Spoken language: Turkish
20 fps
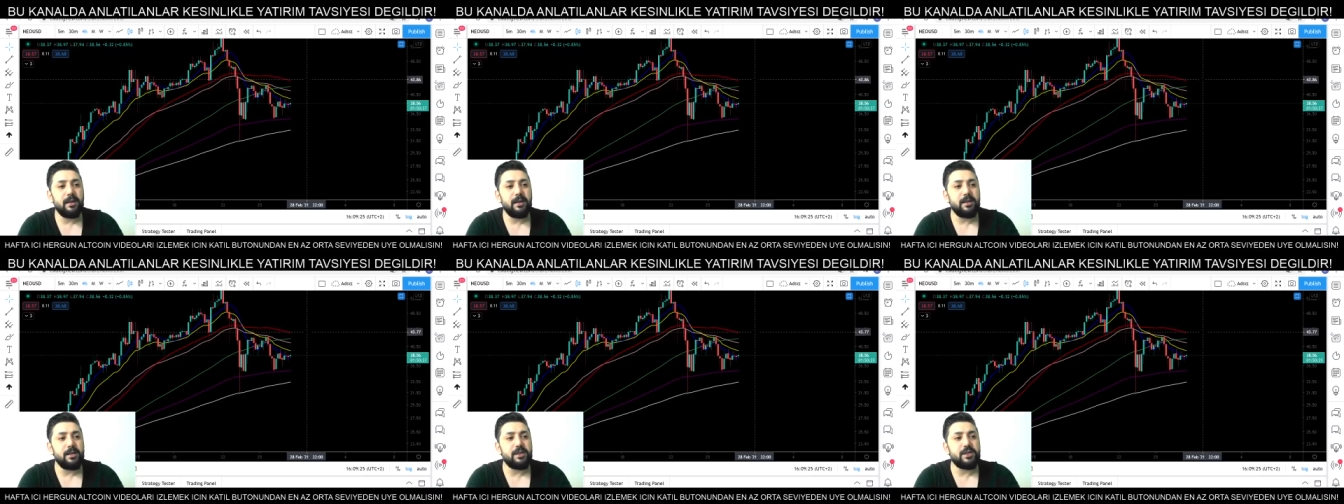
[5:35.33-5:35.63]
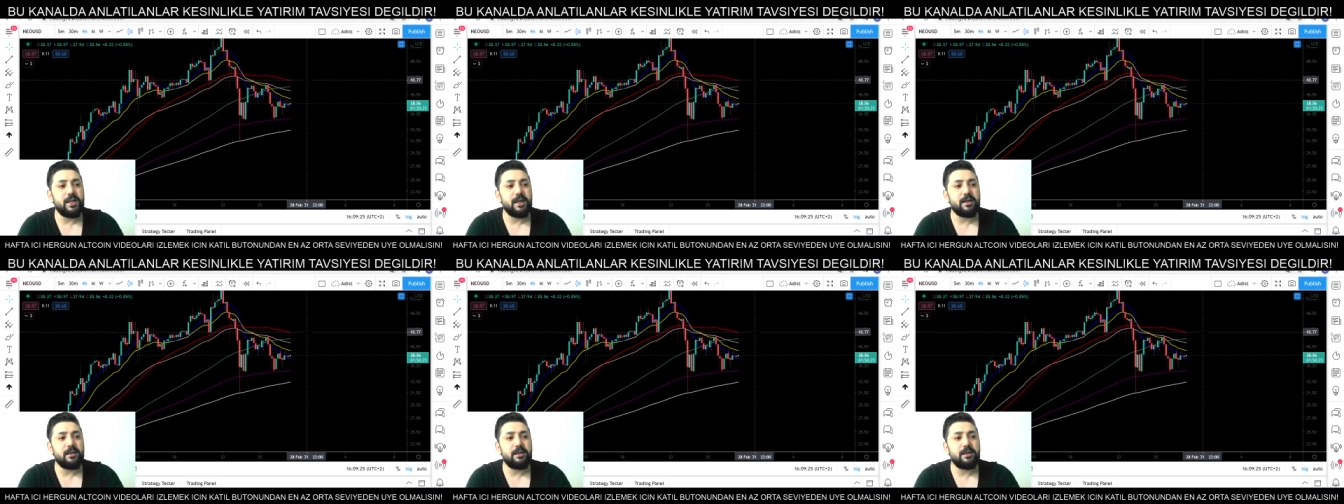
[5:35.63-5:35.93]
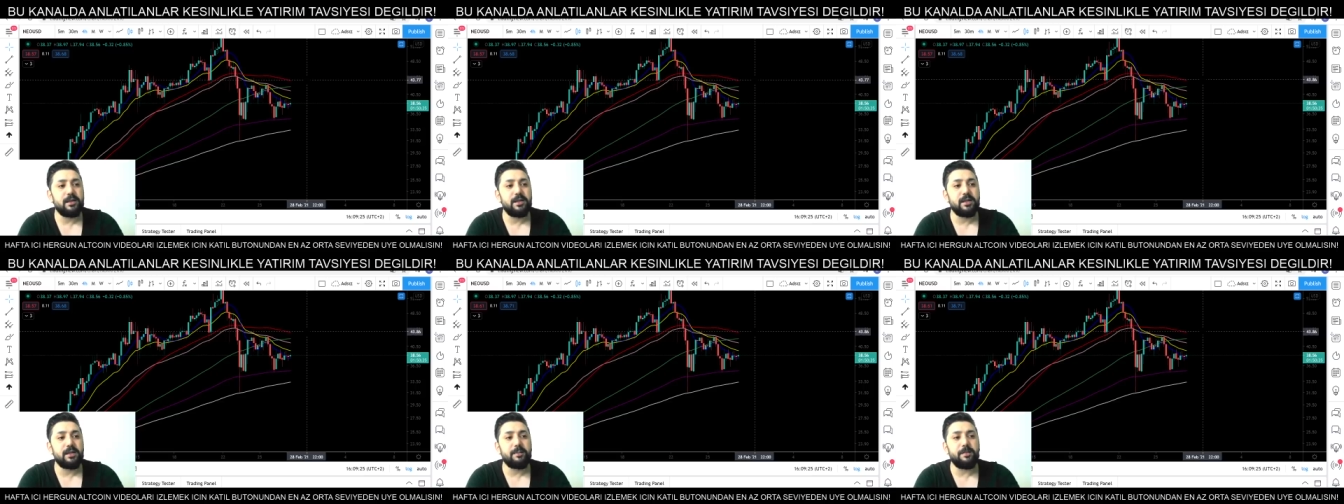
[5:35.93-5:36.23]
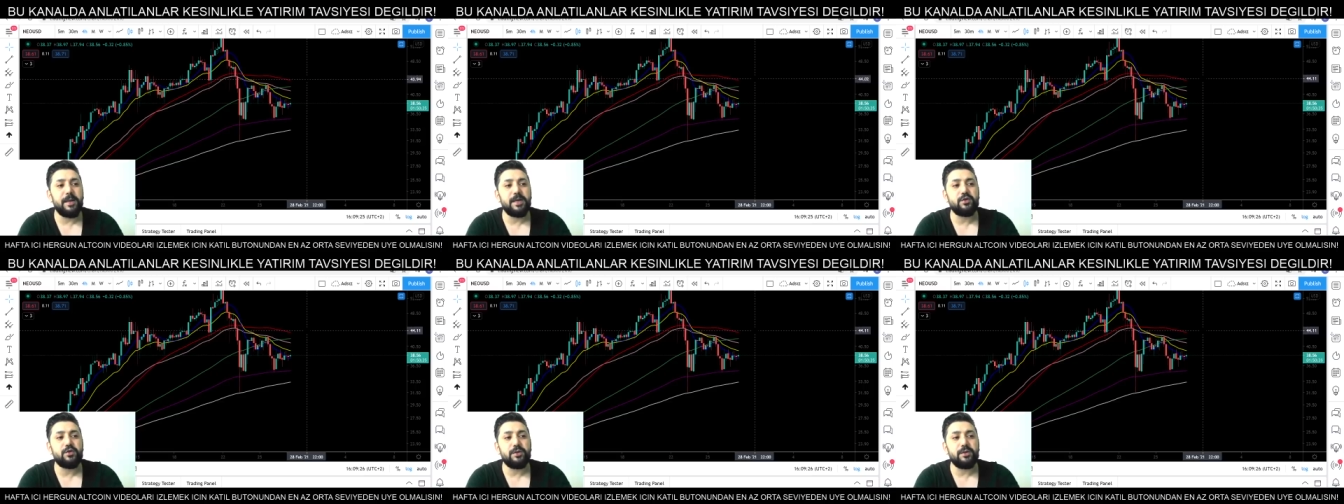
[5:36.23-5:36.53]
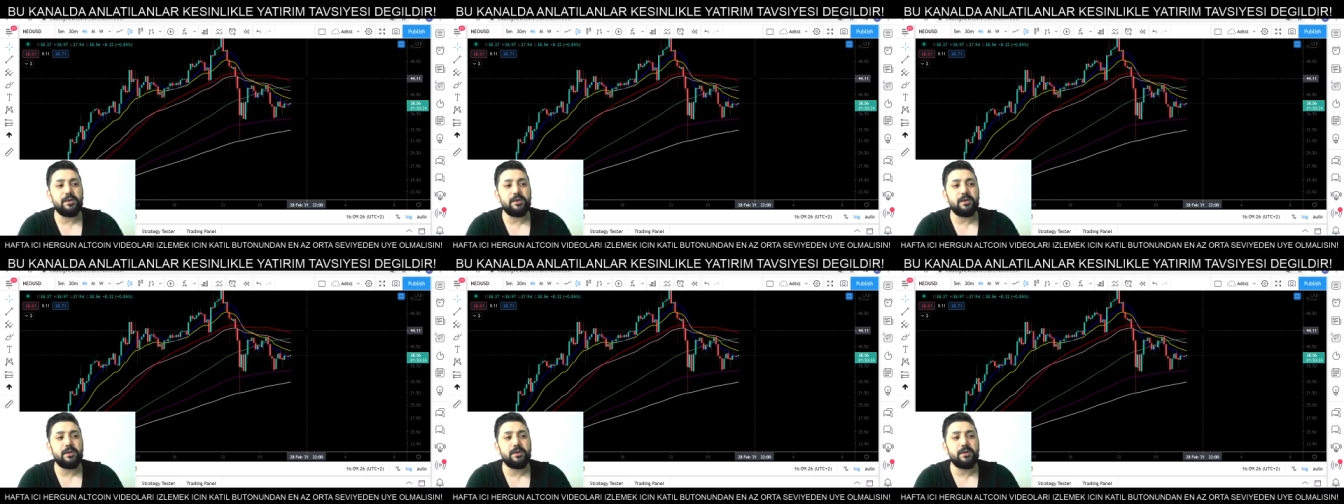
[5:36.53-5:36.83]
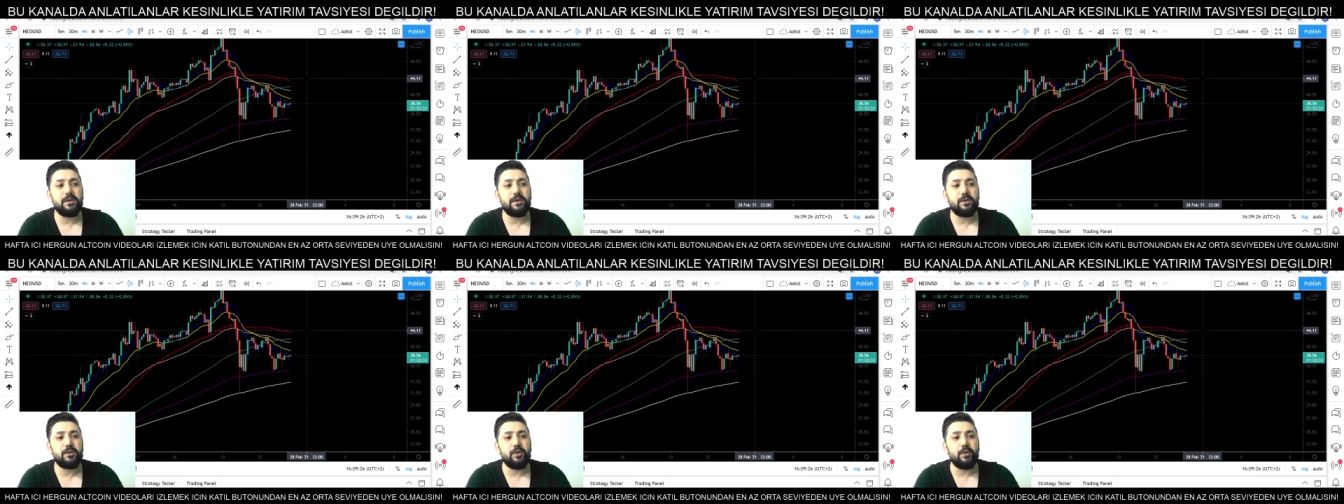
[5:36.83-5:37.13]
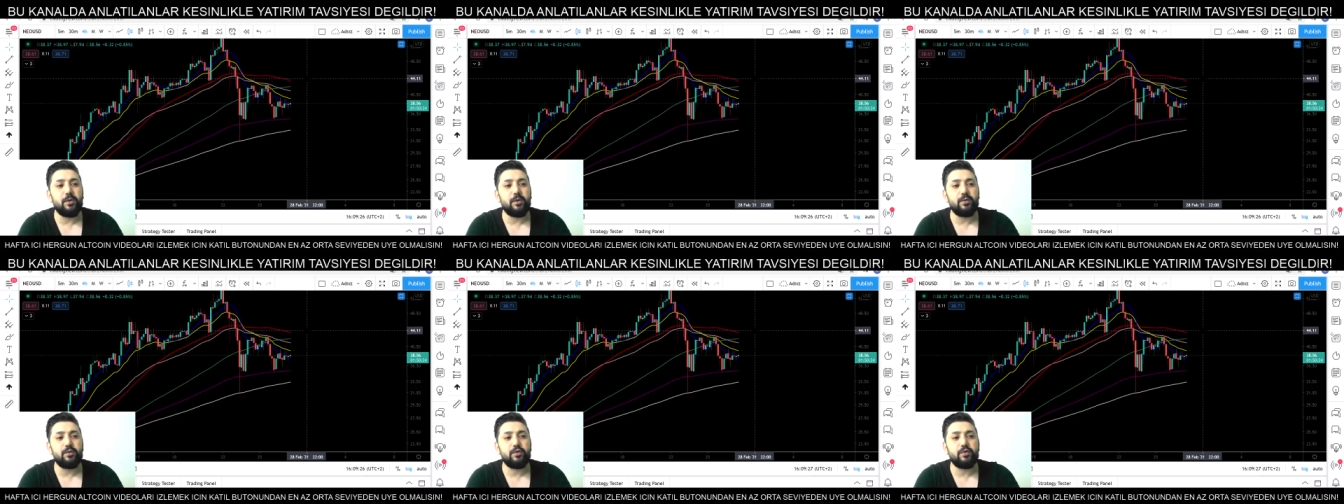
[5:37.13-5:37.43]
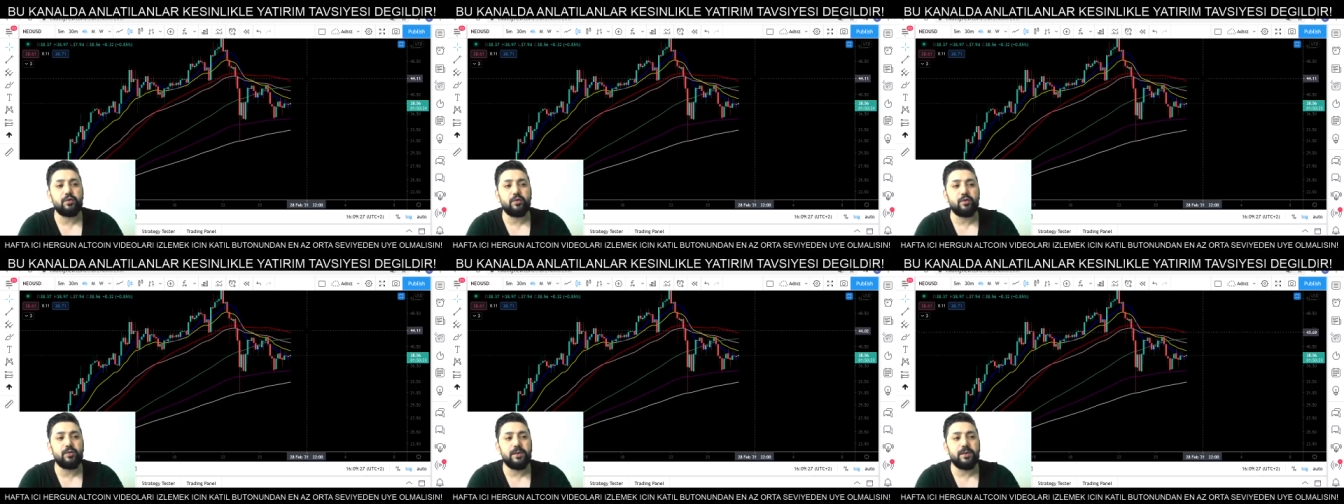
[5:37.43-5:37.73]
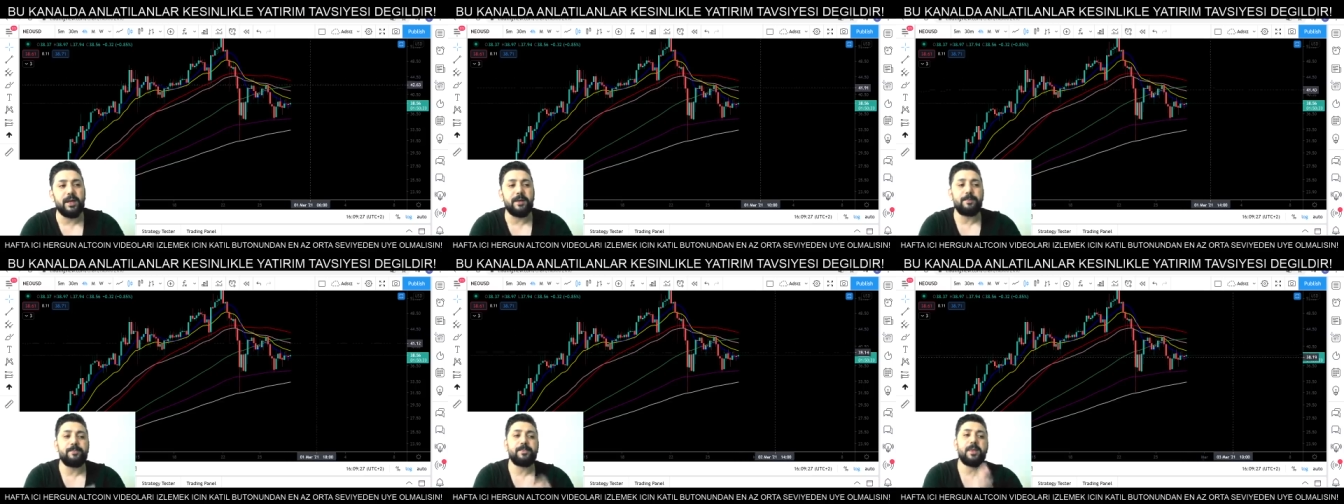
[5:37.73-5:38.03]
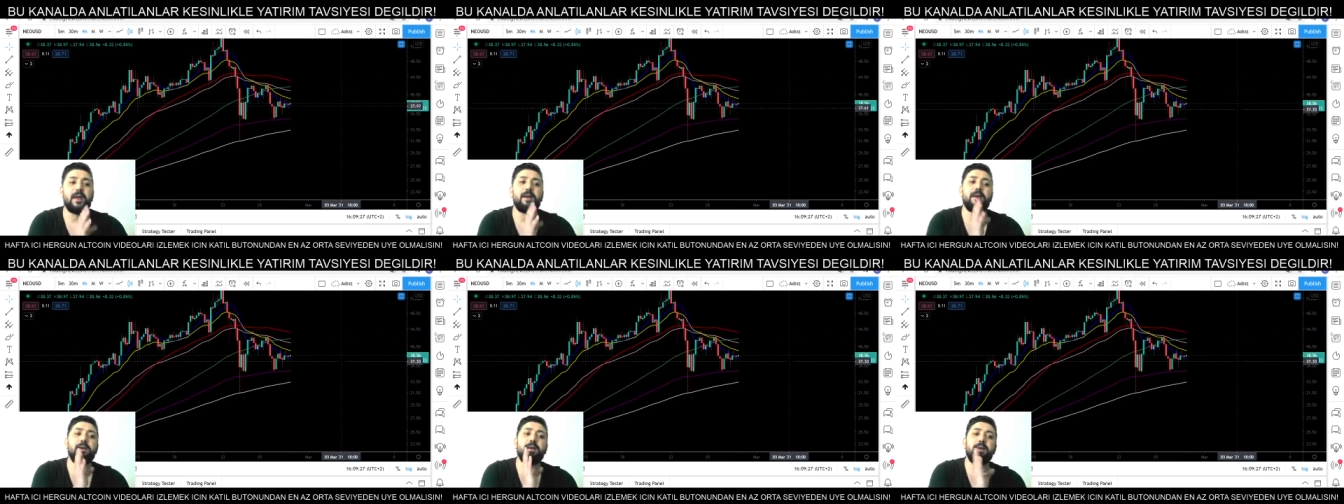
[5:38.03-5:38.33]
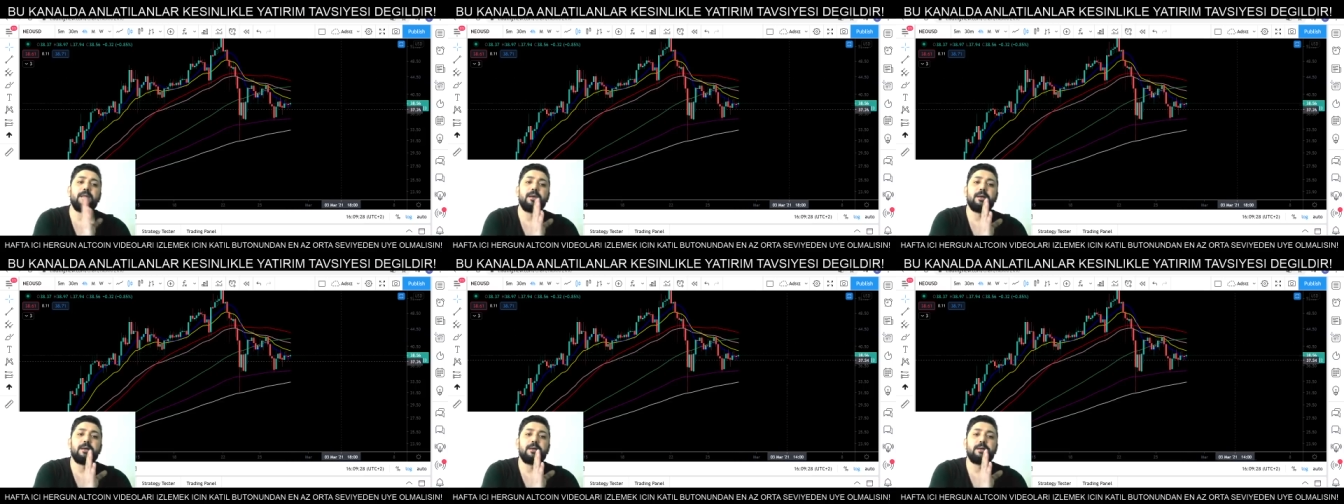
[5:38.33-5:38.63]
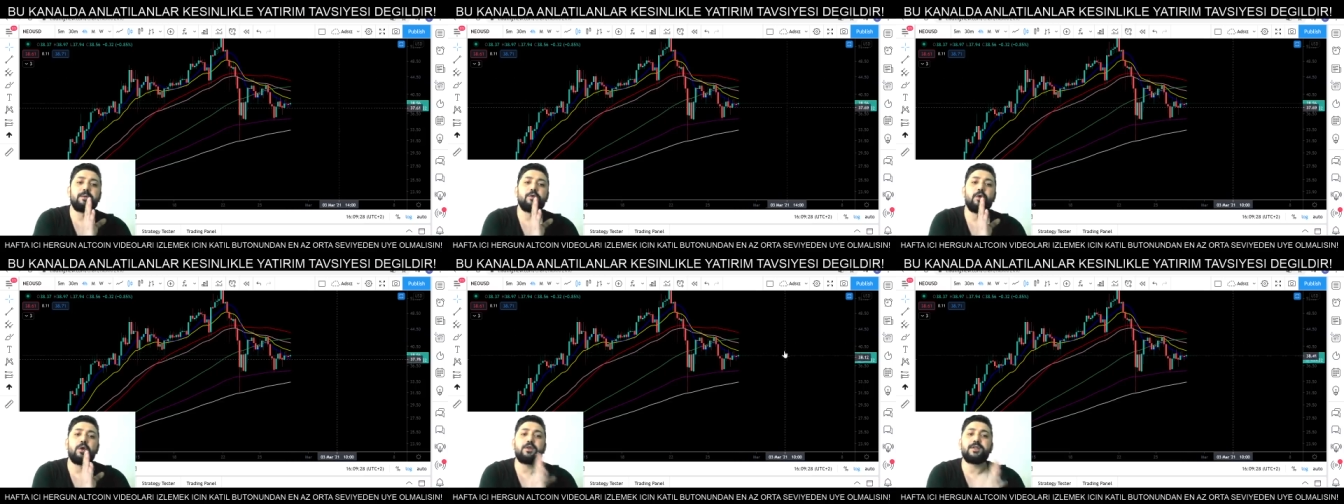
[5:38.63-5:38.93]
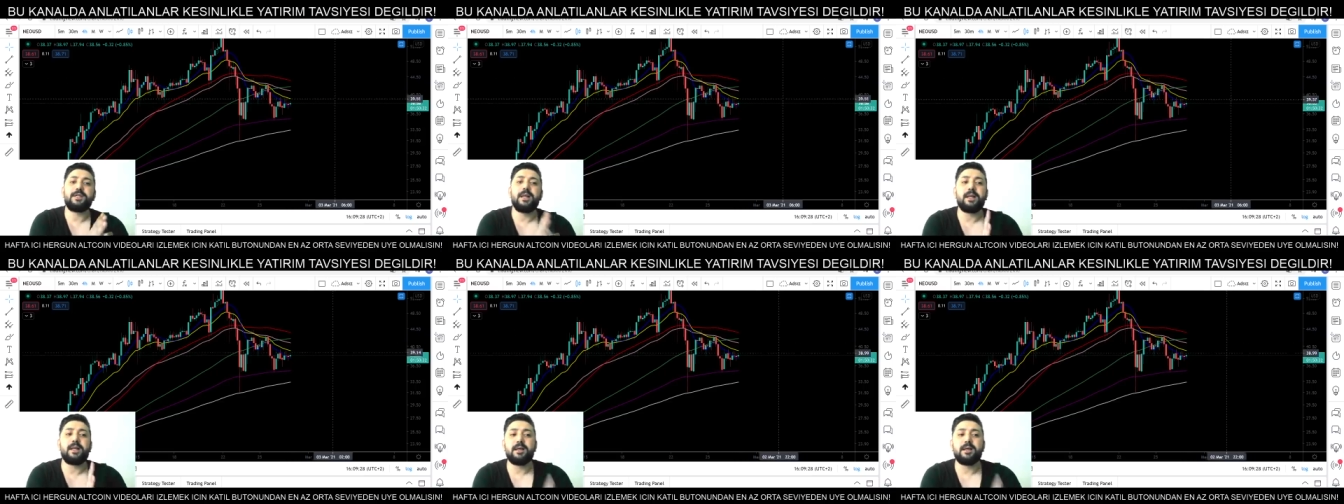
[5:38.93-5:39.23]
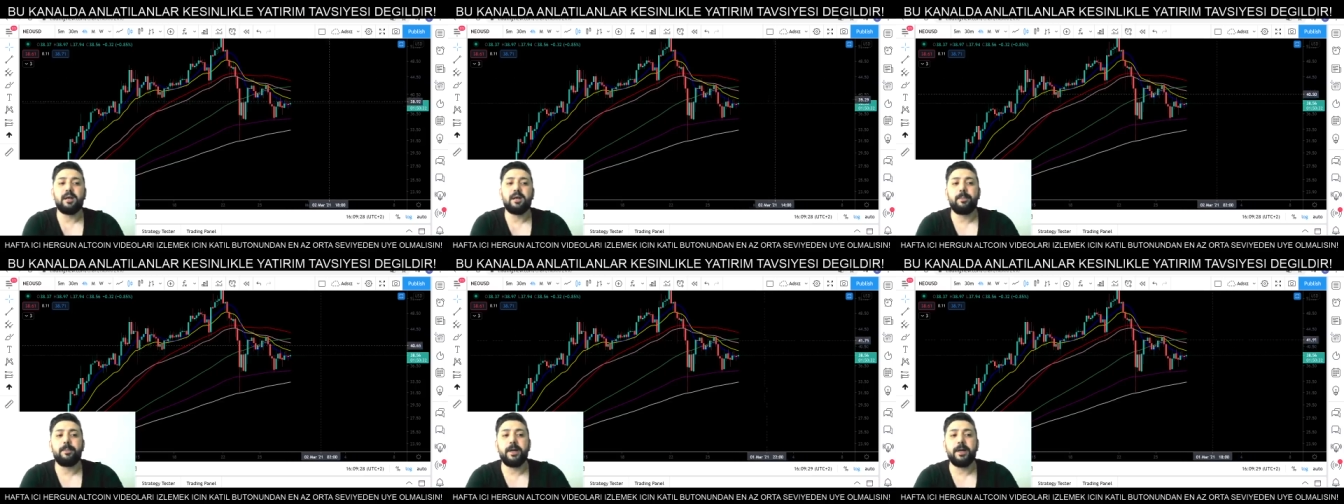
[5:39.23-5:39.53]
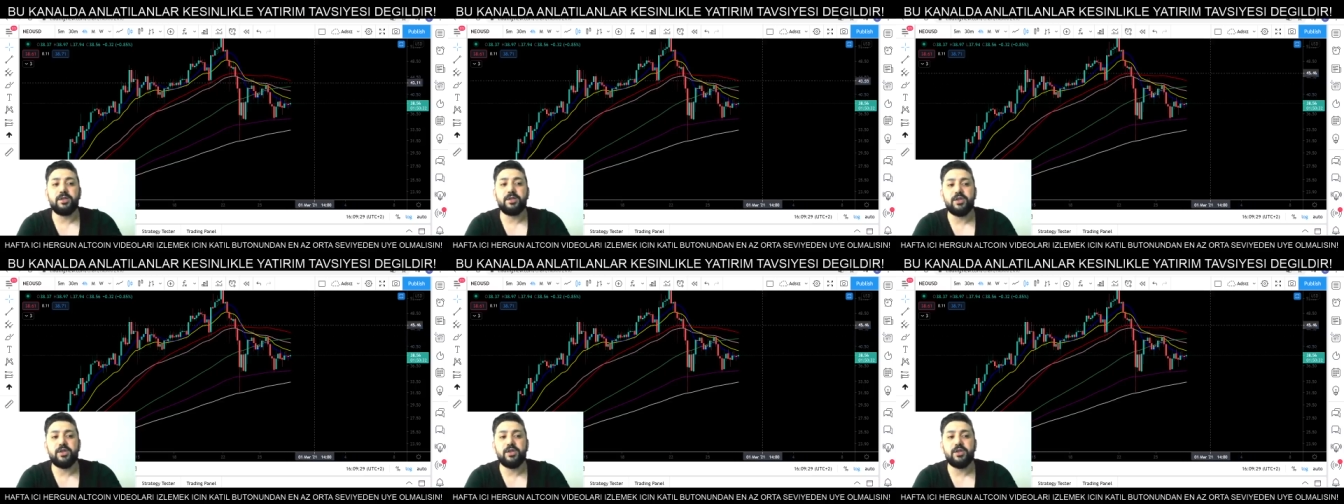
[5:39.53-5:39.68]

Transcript: İşte 45 44 e, üstünde 4 saatlik kapanış